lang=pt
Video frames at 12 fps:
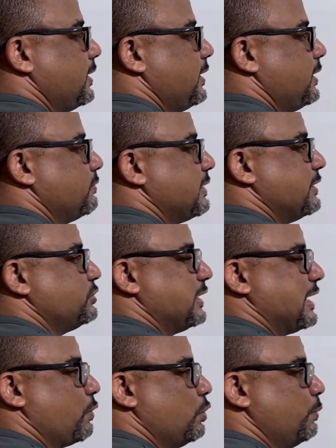E do lado de
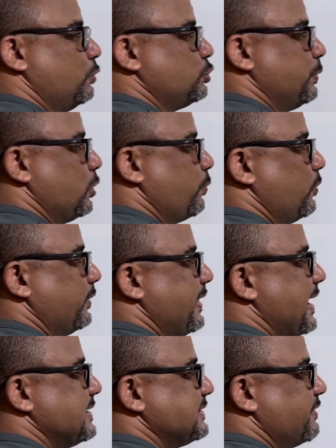lá, quando eu multiplico por
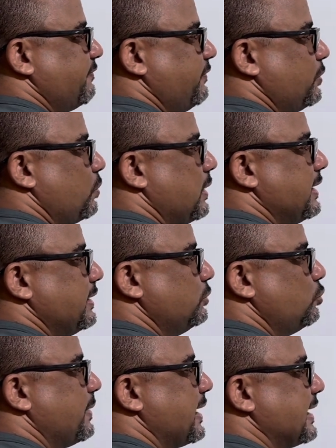10, a vírgula
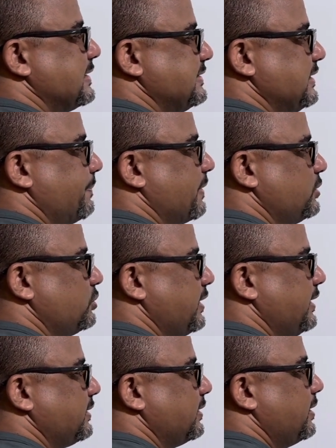anda uma casinha para a
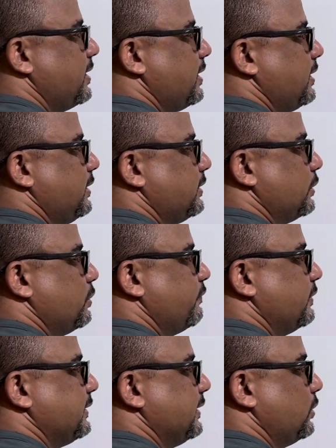direita. Então eu
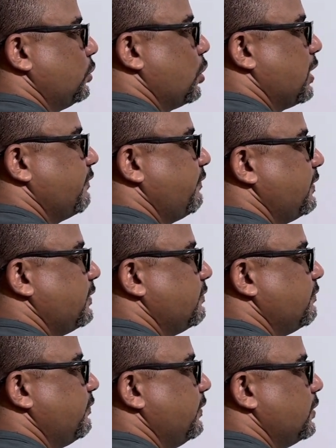vou ter
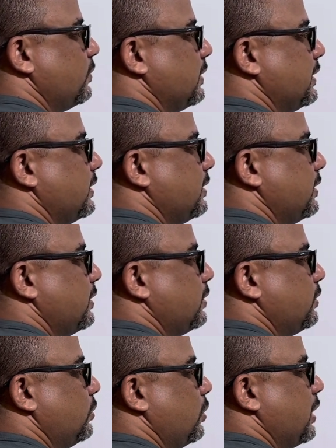
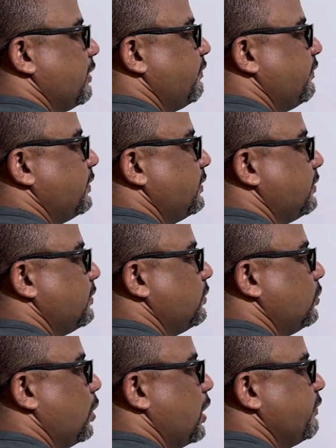9,999.
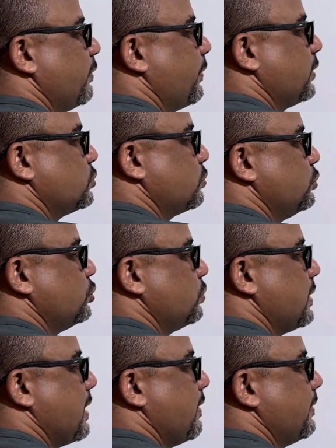9 eu posso
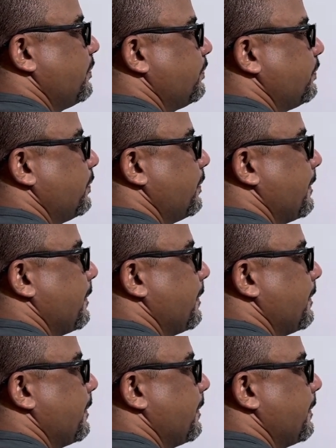continuar. Ó.